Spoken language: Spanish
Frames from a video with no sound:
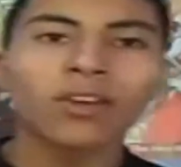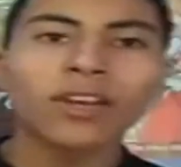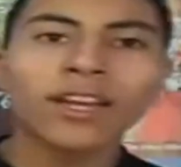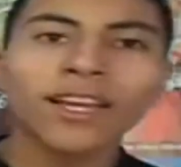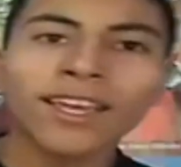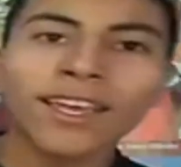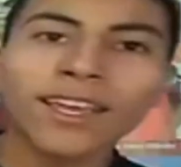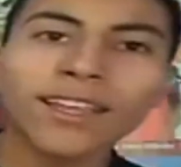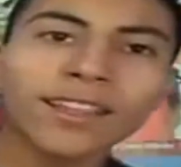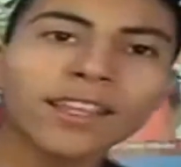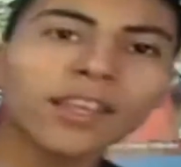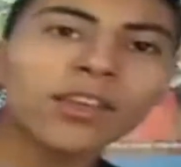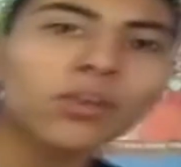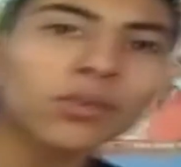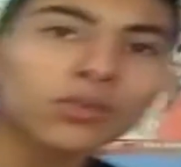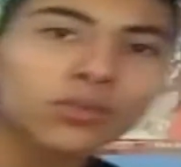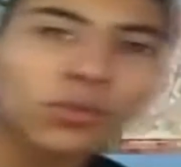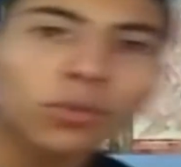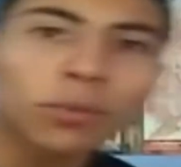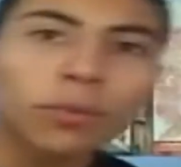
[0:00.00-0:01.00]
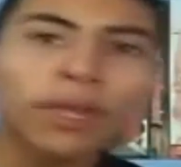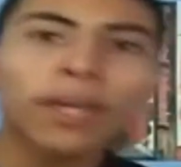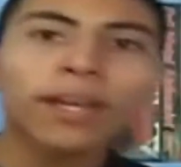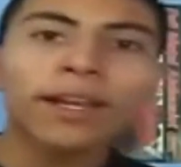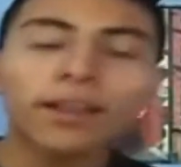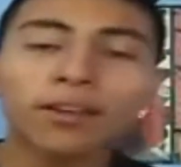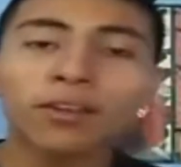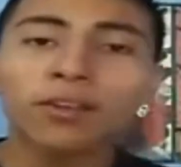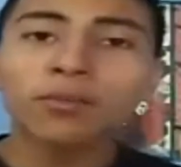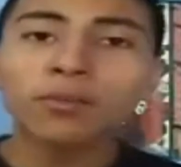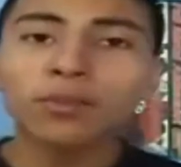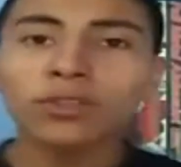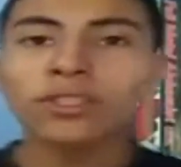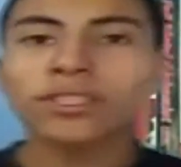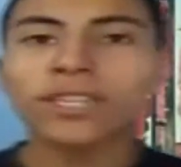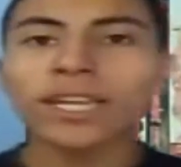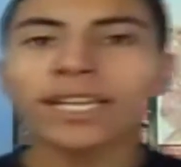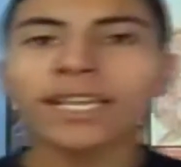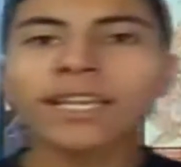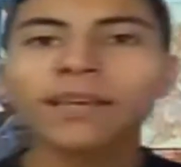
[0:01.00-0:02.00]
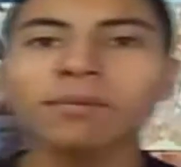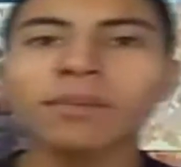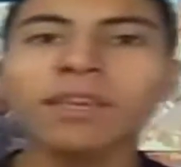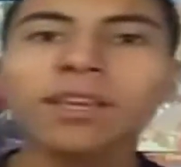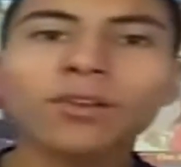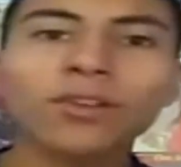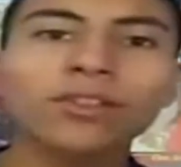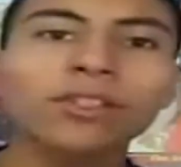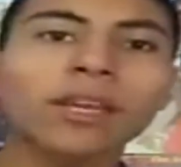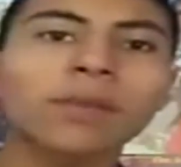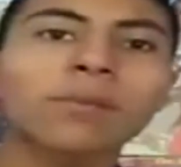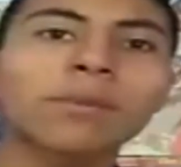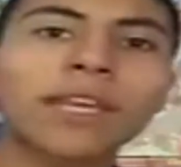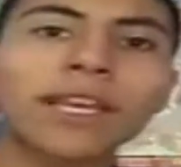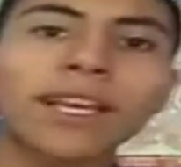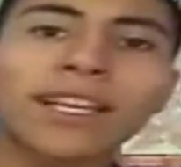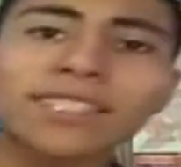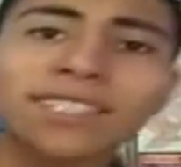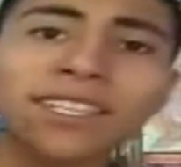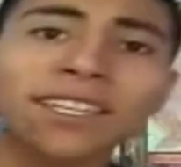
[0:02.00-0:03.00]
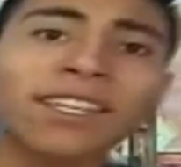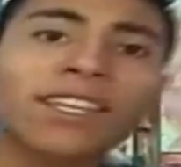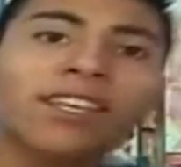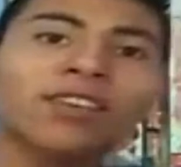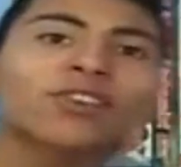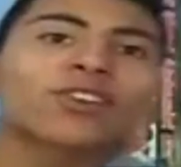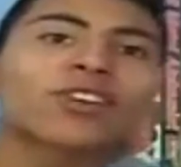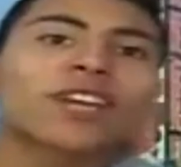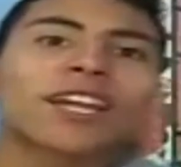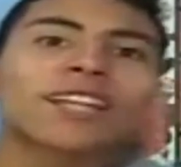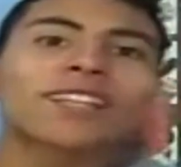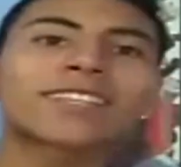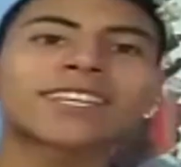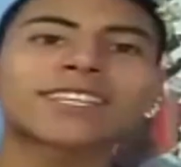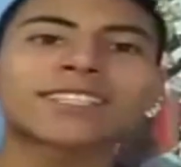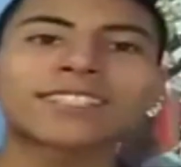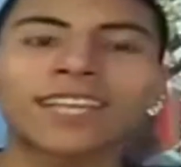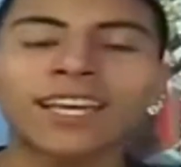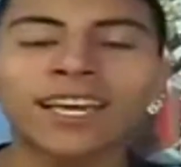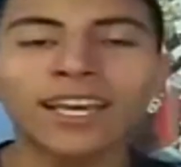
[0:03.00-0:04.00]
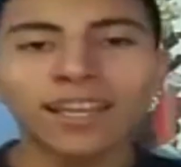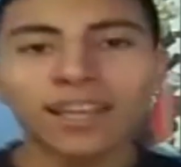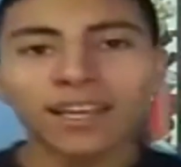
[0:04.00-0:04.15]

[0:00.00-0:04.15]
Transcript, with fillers: Hola gente youtubera, ¿cómo están amigos, amigas y niños ratas?